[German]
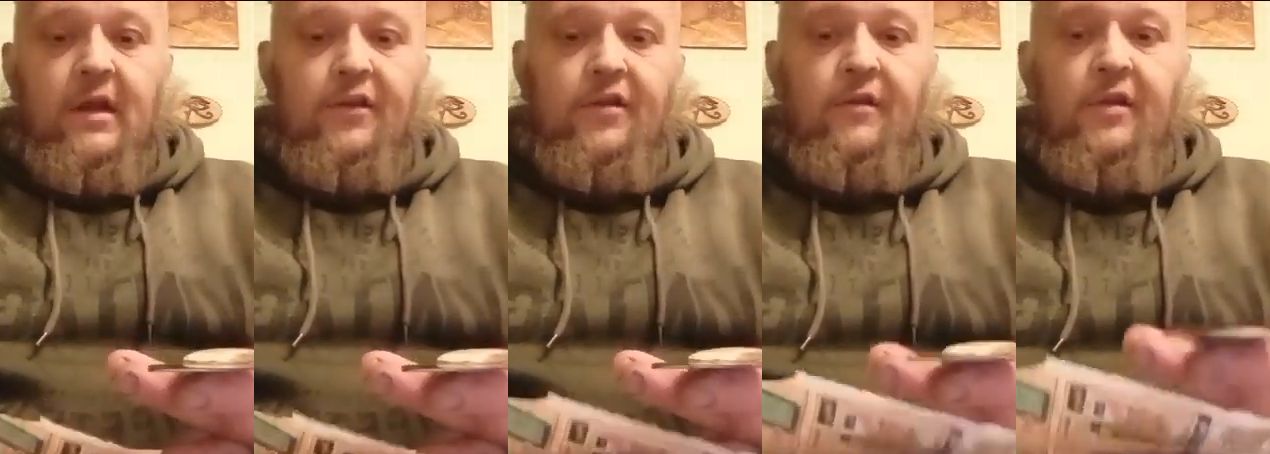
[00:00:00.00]

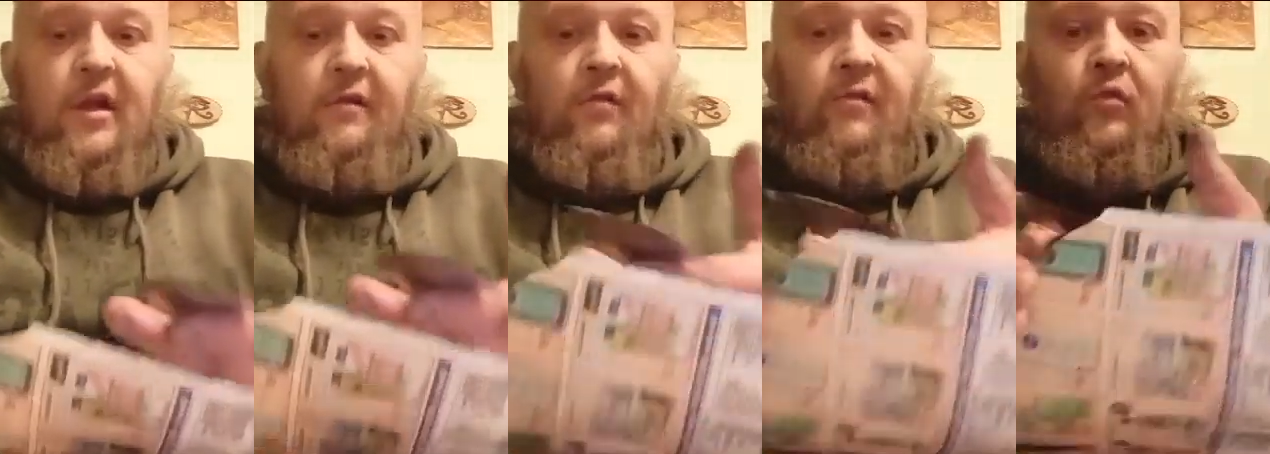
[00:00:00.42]
weil ich es
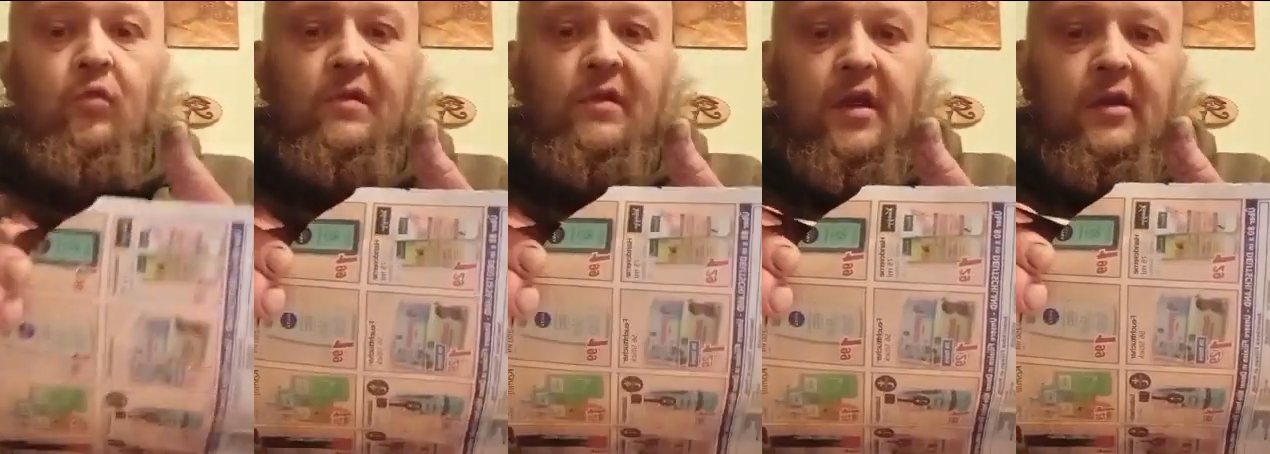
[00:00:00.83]
ja halt so
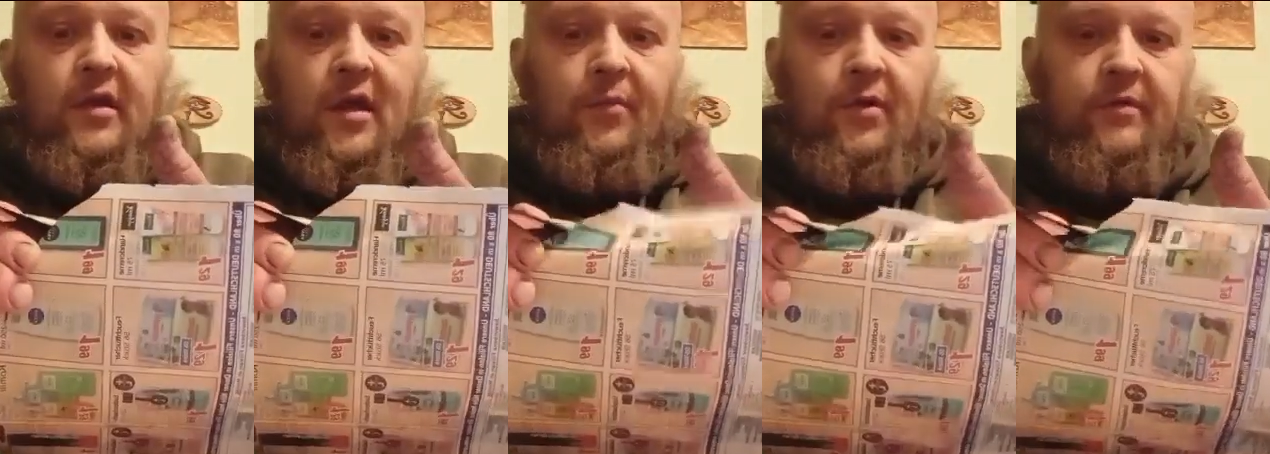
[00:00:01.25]

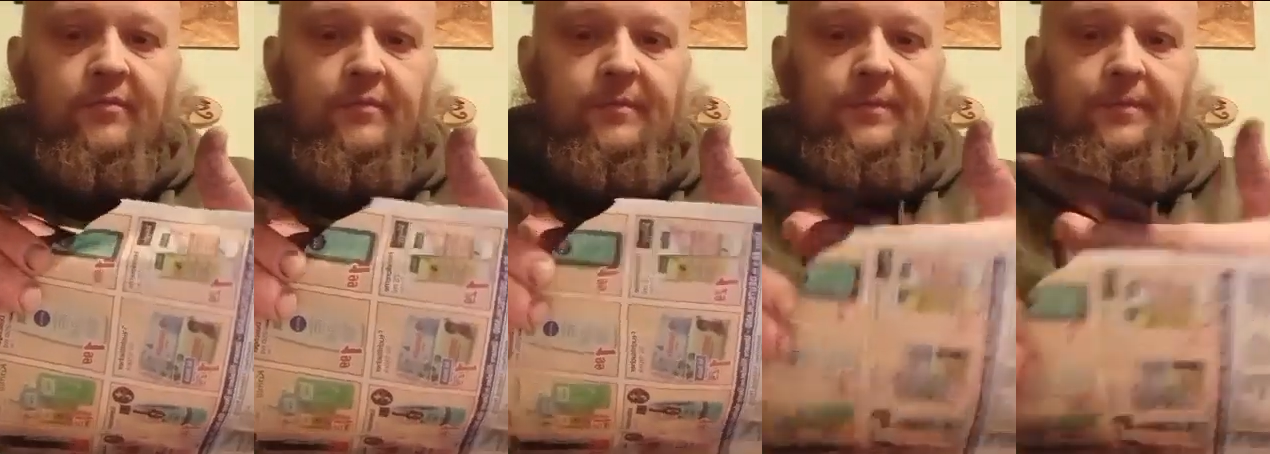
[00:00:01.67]
zugesagt habe.
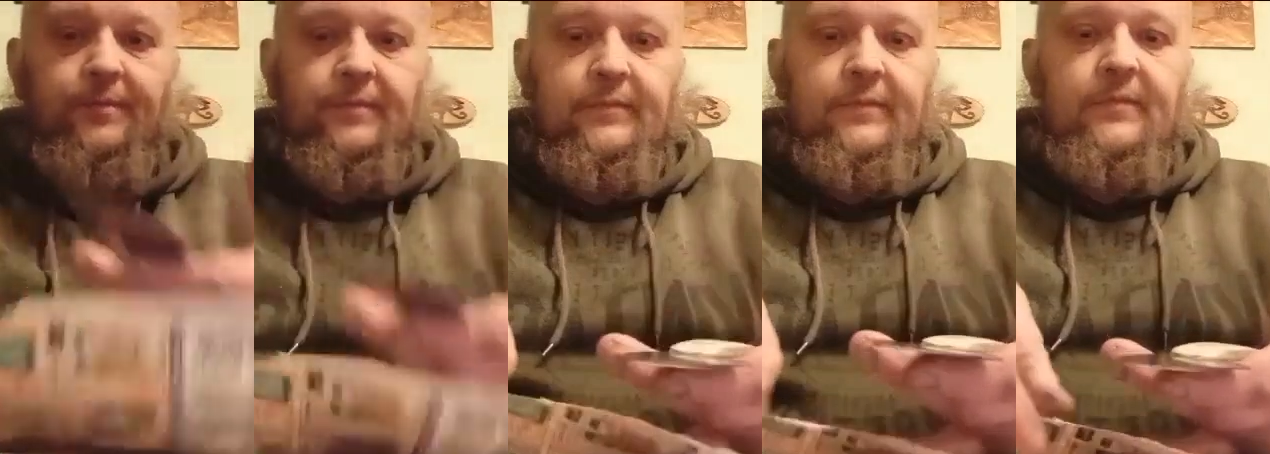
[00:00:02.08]

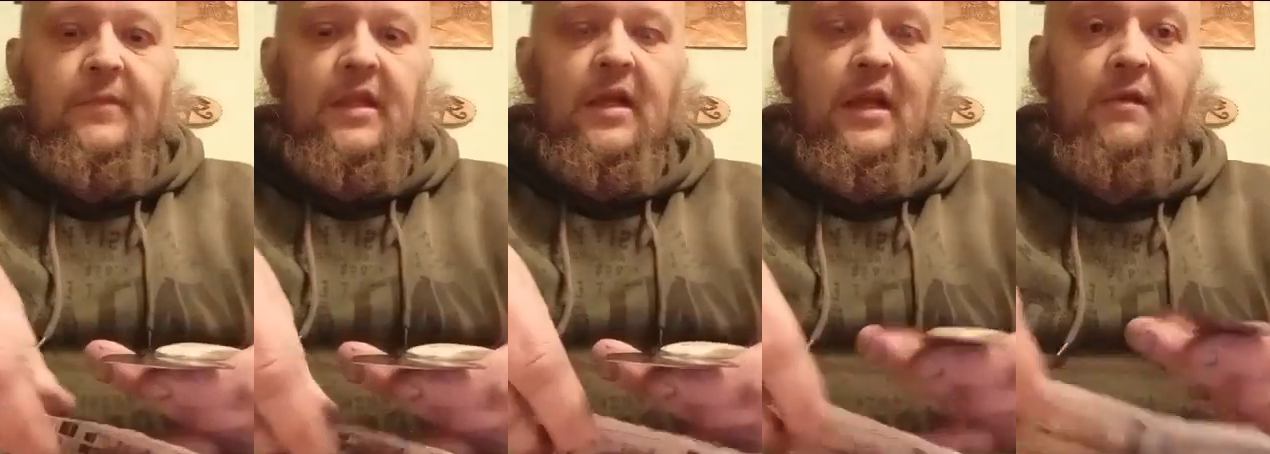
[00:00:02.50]

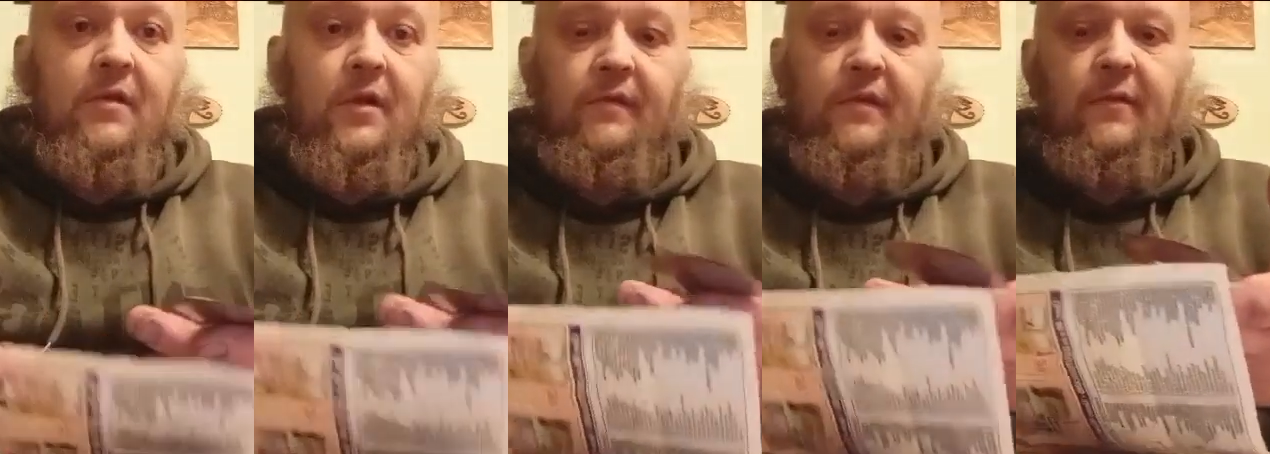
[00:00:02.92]

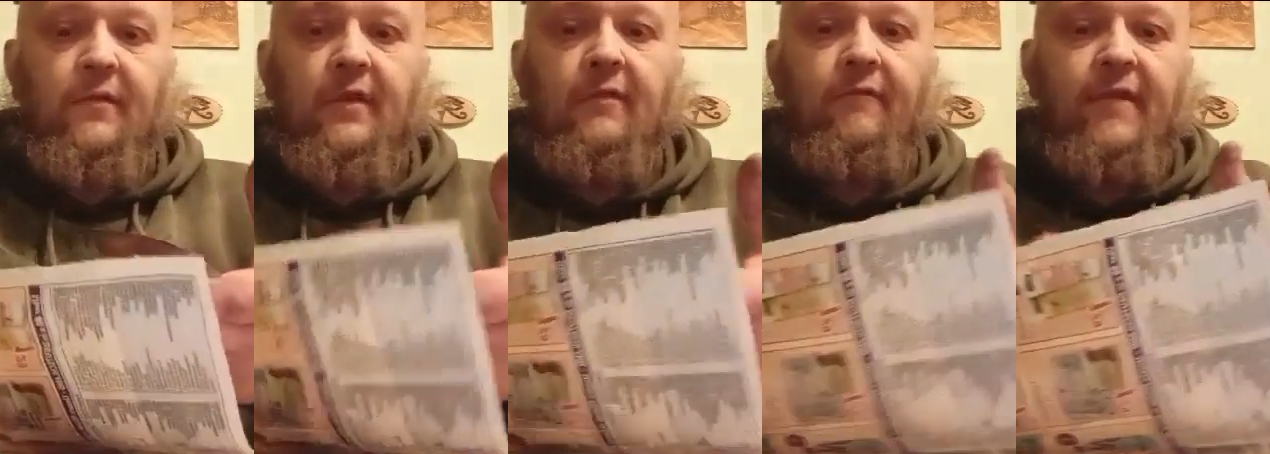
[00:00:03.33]

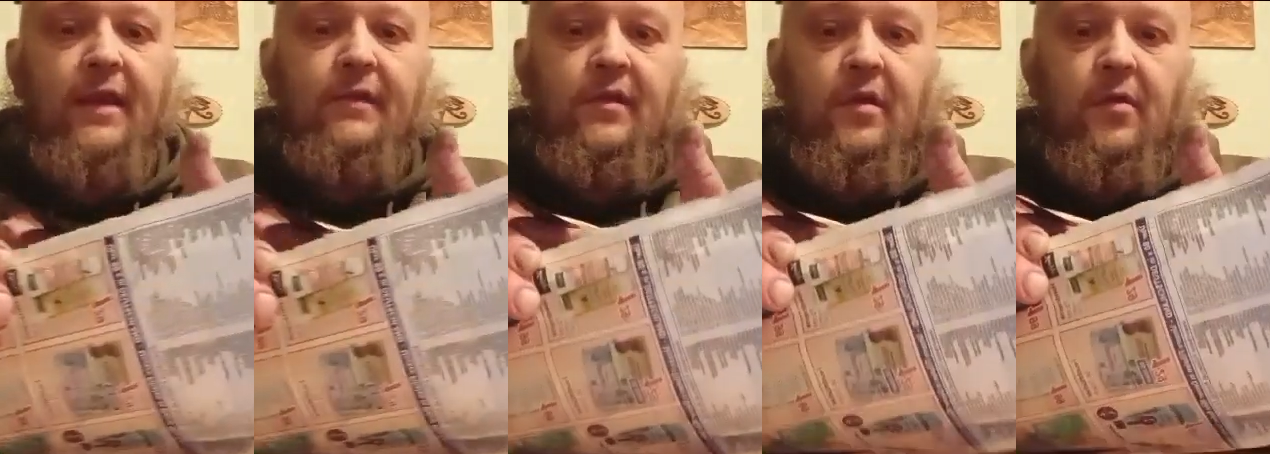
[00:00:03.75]
Ansonsten
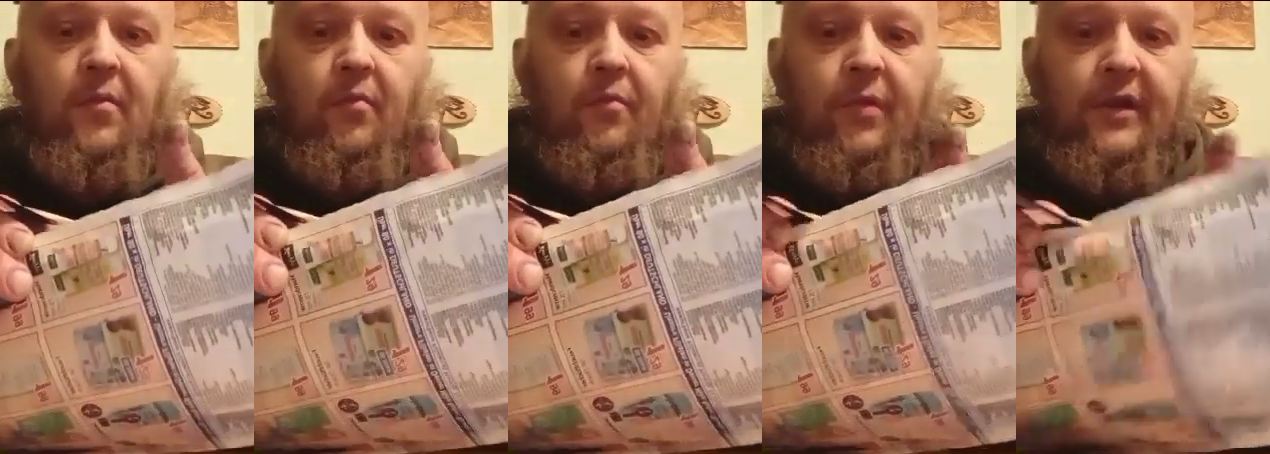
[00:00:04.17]
wäre es
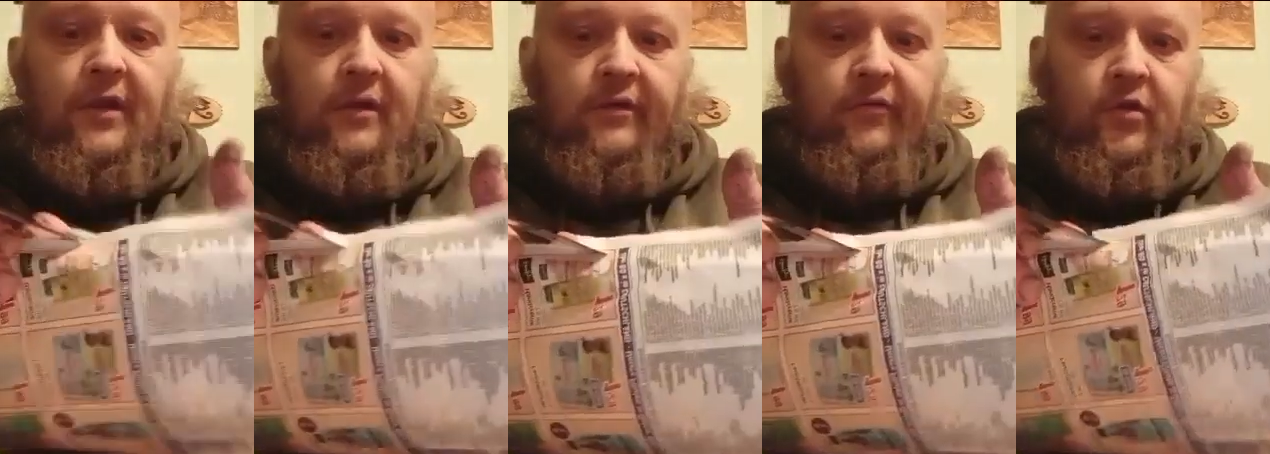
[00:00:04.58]

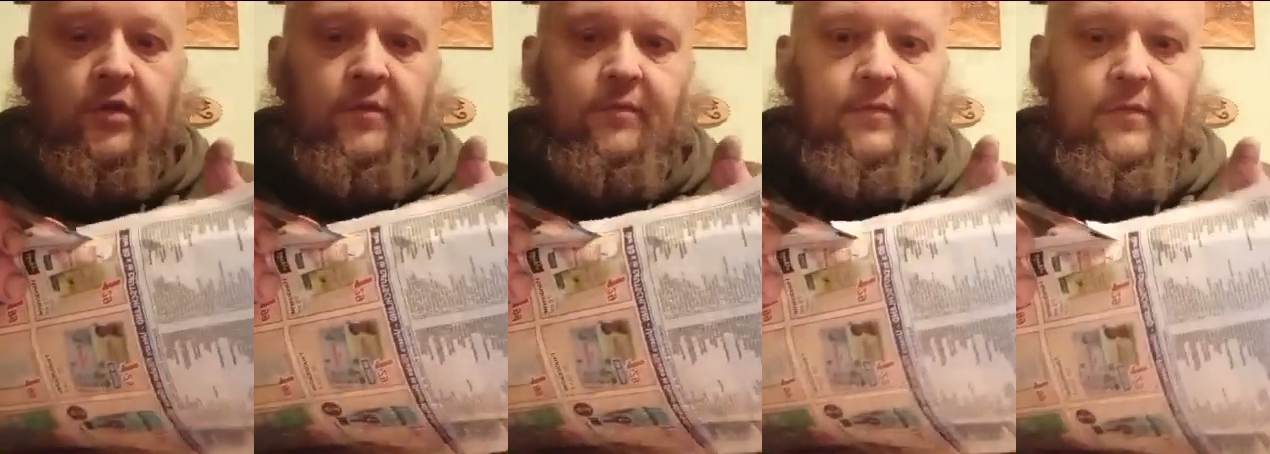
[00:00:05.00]
bitter
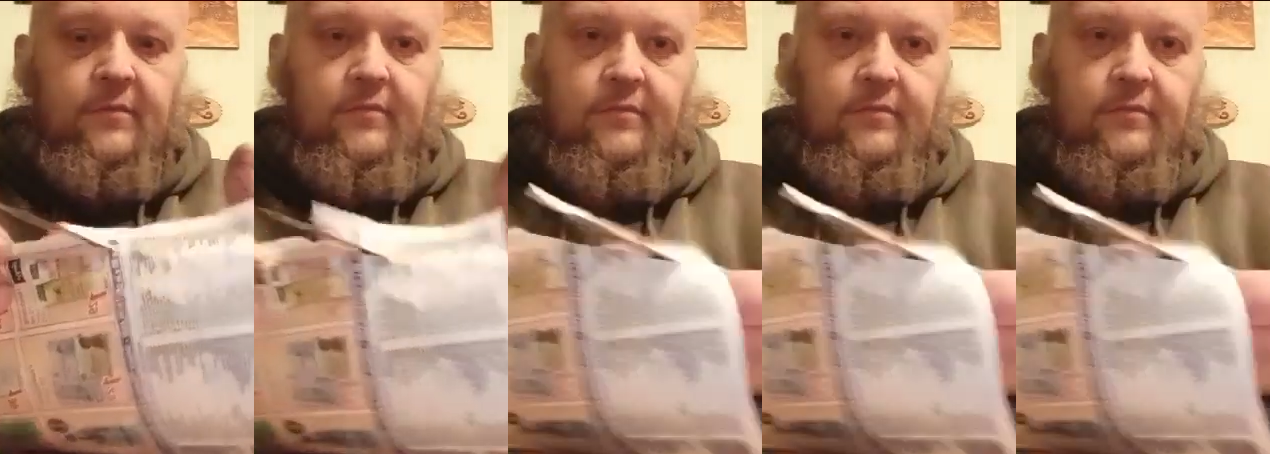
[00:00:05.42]
geworden.